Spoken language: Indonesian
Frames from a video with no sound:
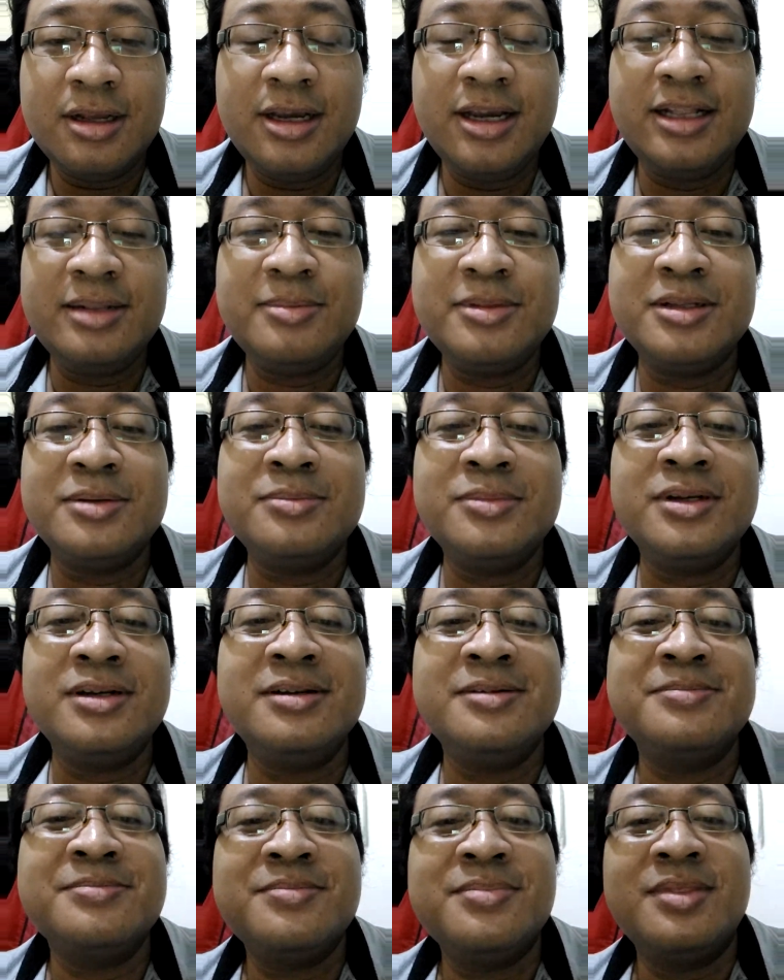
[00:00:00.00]
Hai hey,
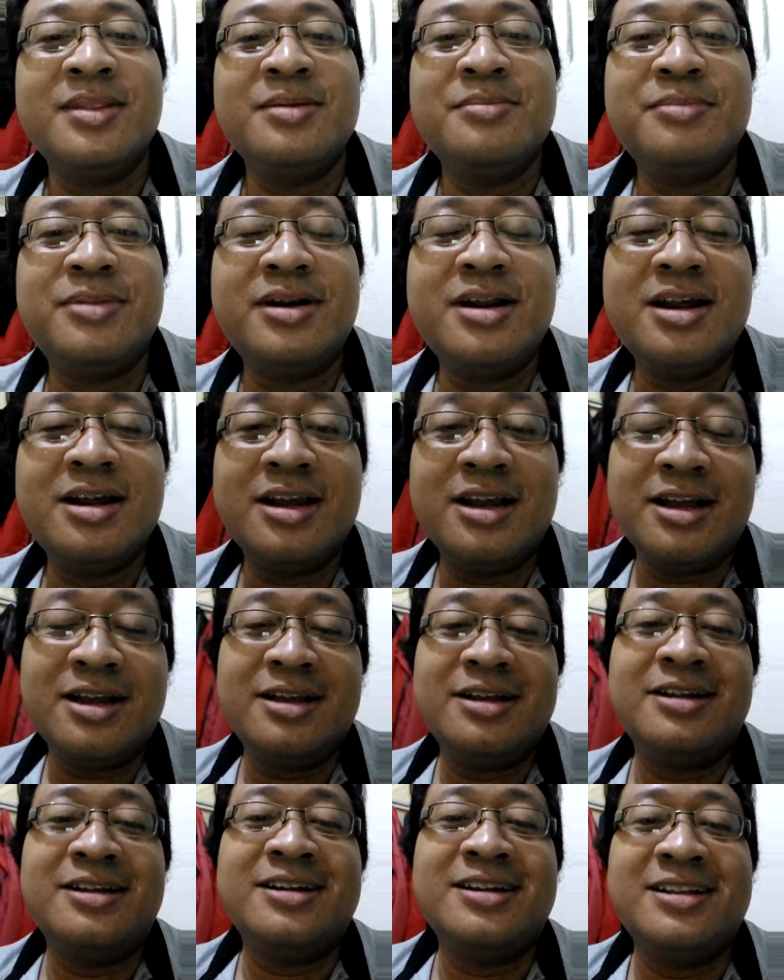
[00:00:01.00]
teman-teman, pernah nggak
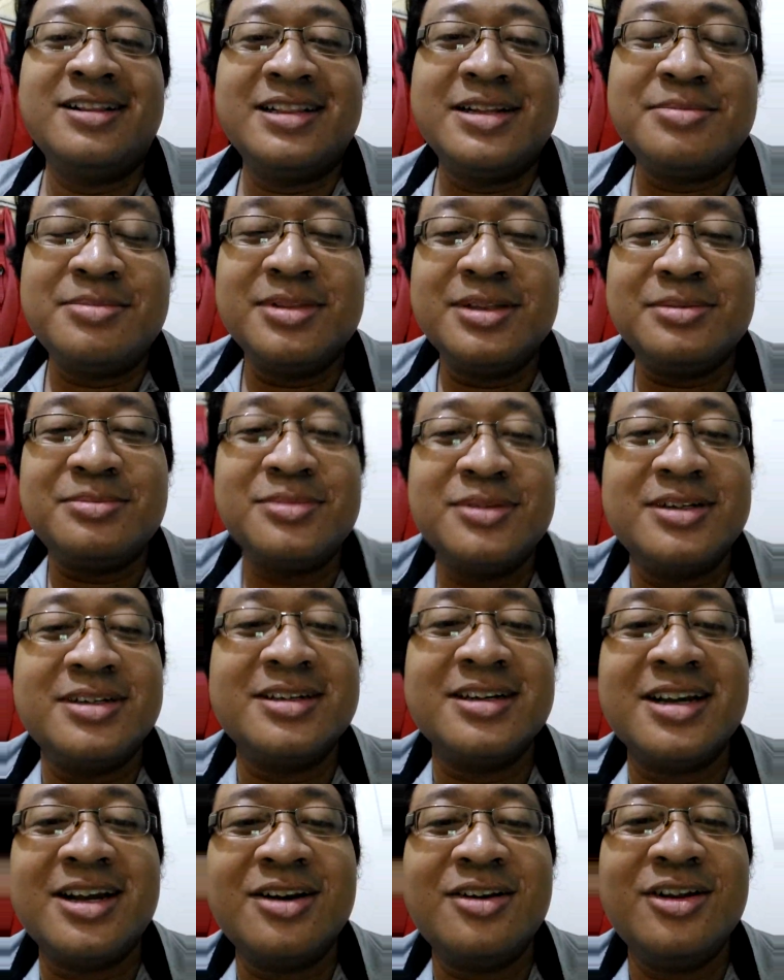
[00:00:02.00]

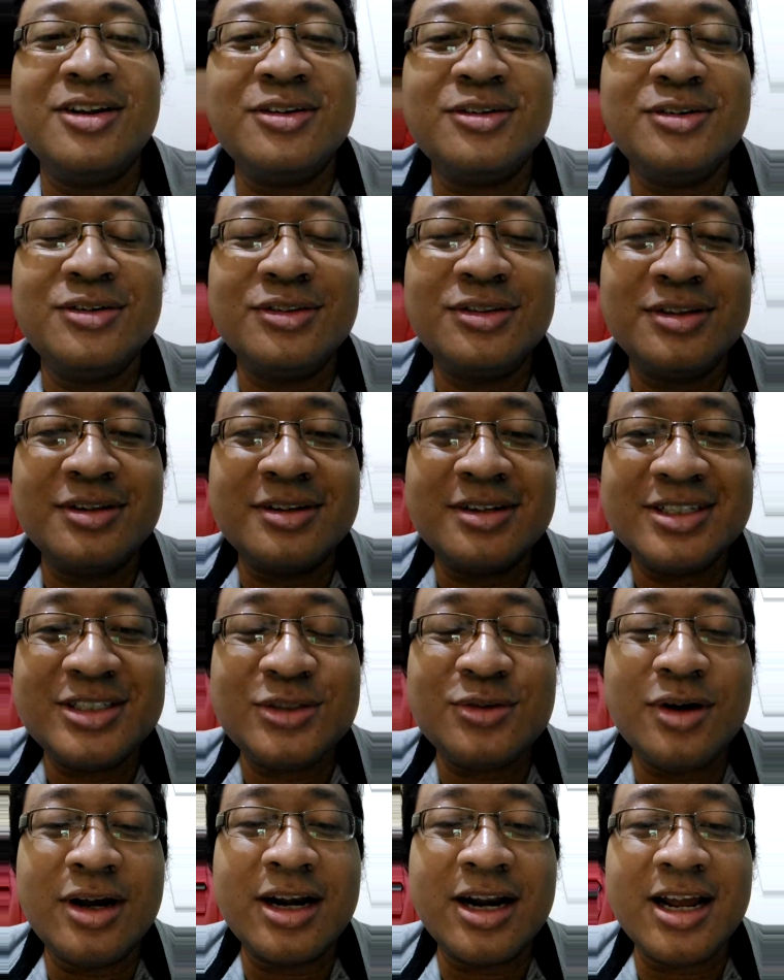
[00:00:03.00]
teman-teman kalau ikut
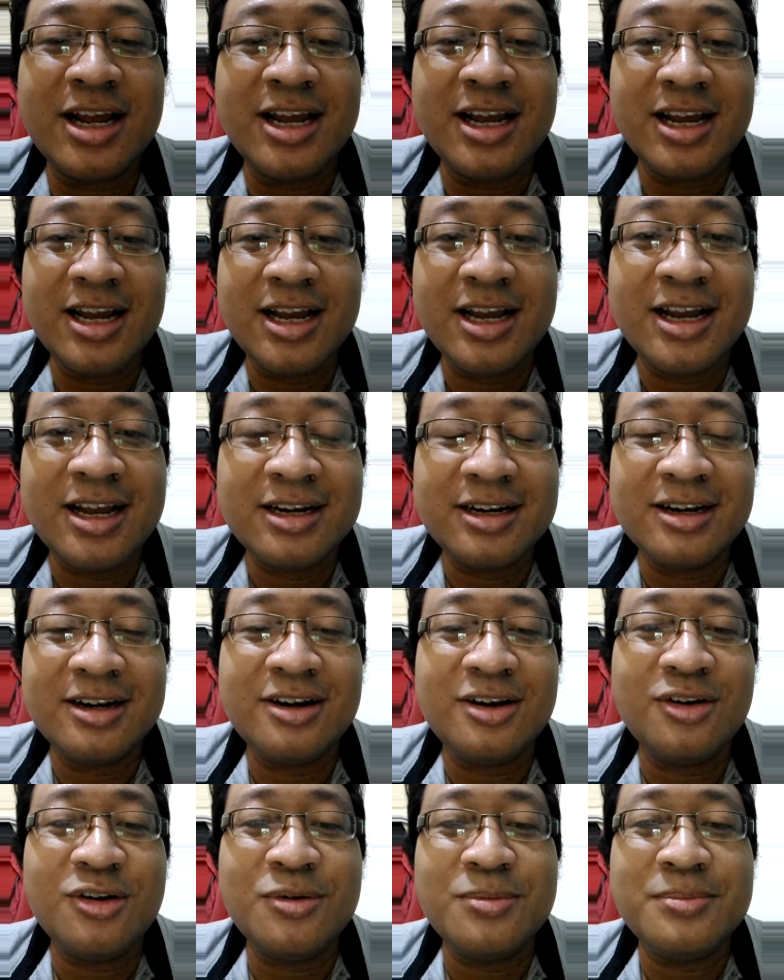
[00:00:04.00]
kejuaraan,
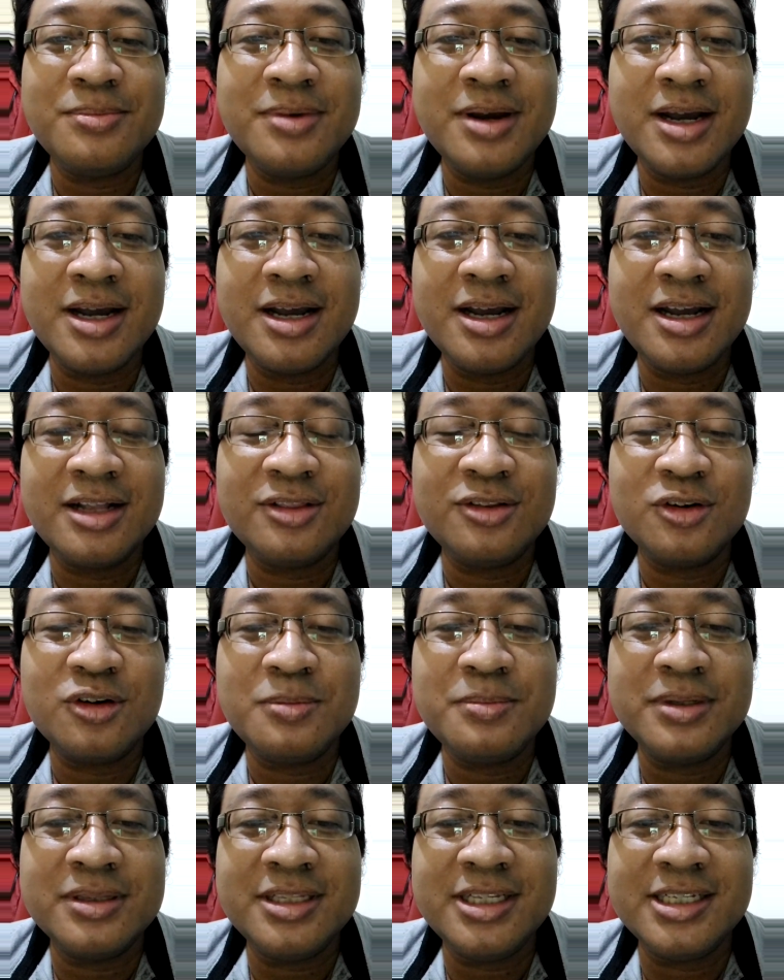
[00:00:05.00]
lomba, atau
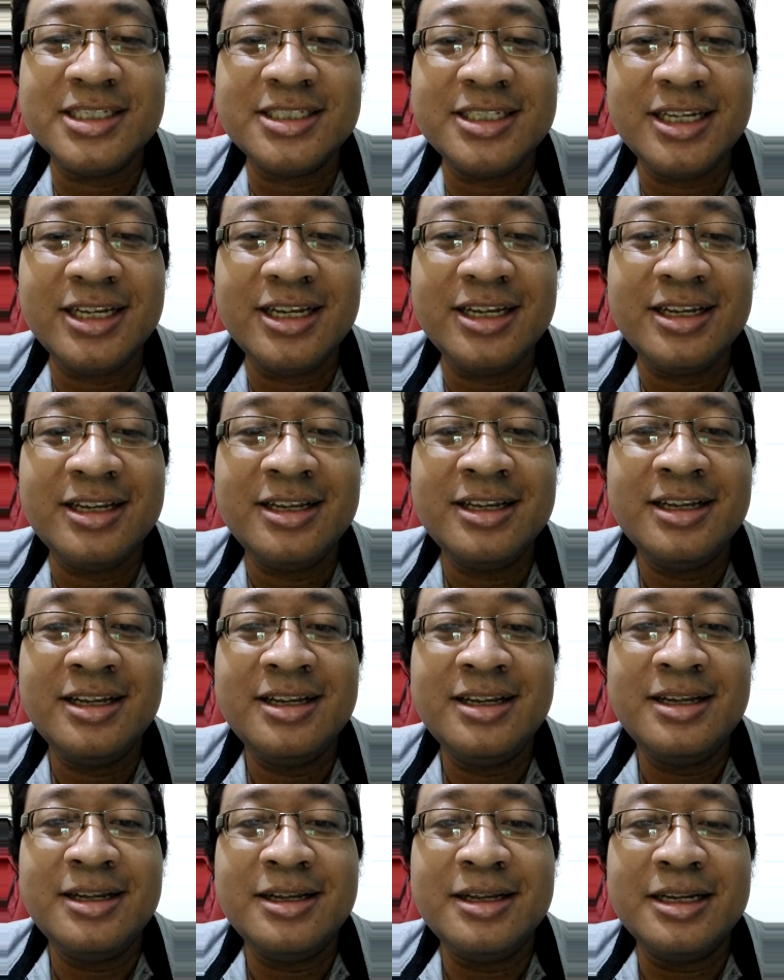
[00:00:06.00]
kompetisi
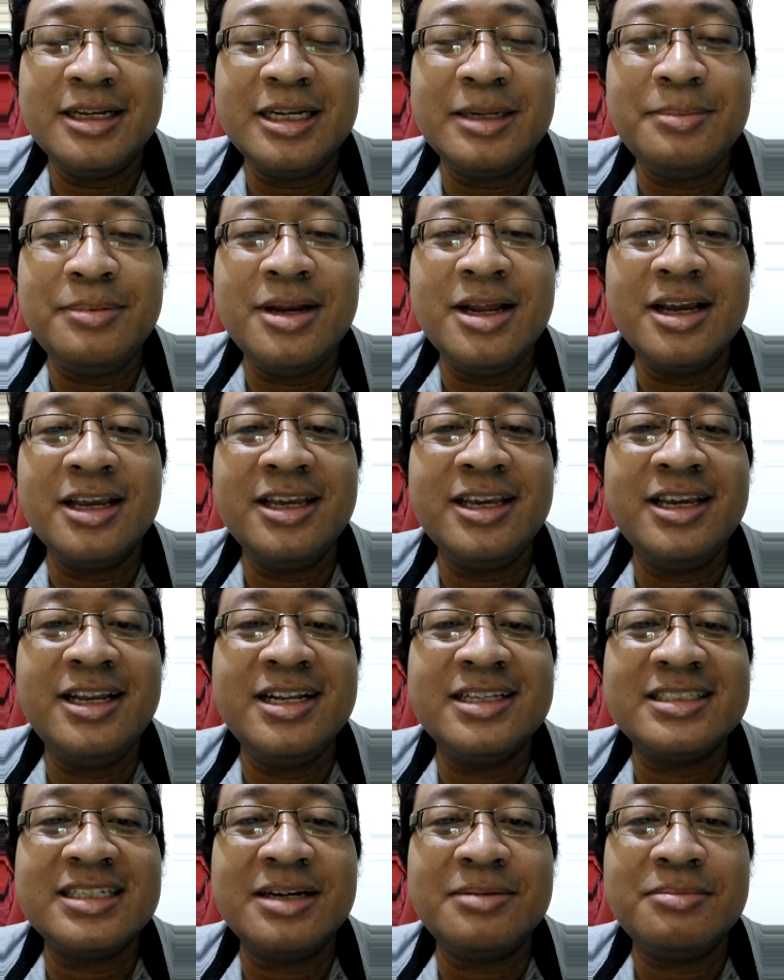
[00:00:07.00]
dibilangi
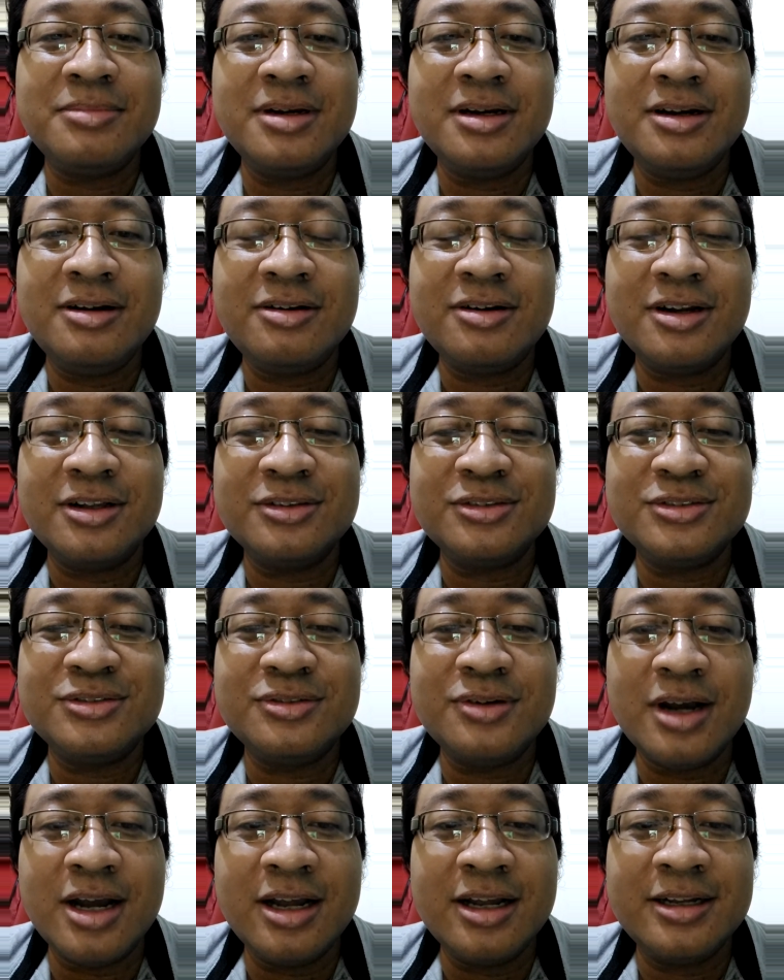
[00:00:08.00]
gini sama orang
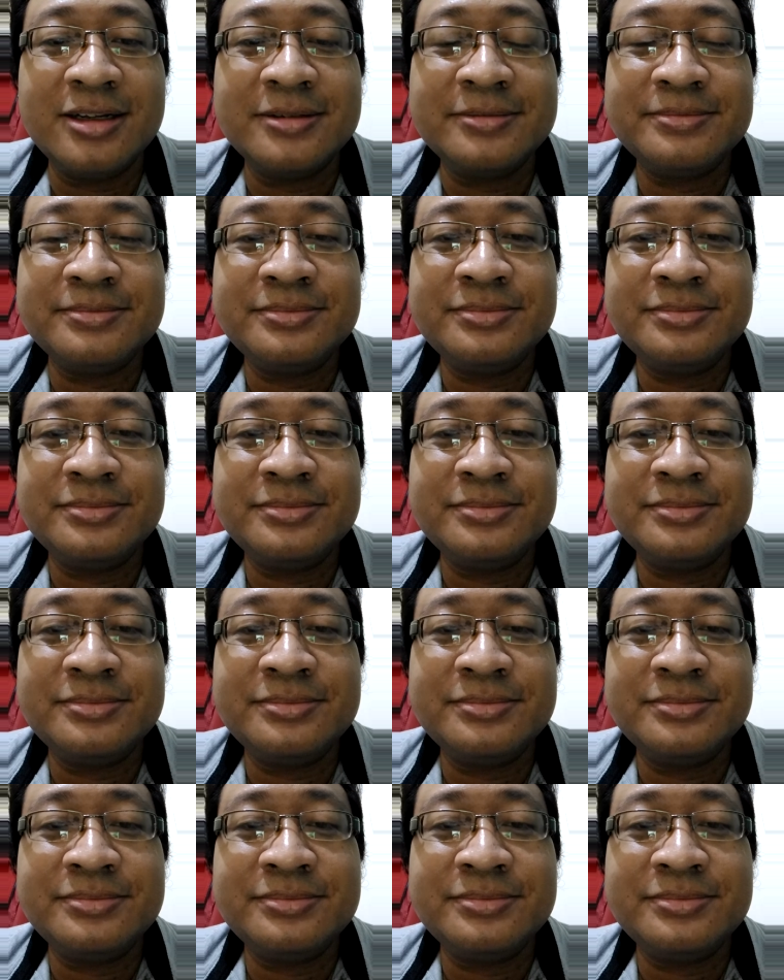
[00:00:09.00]
tua?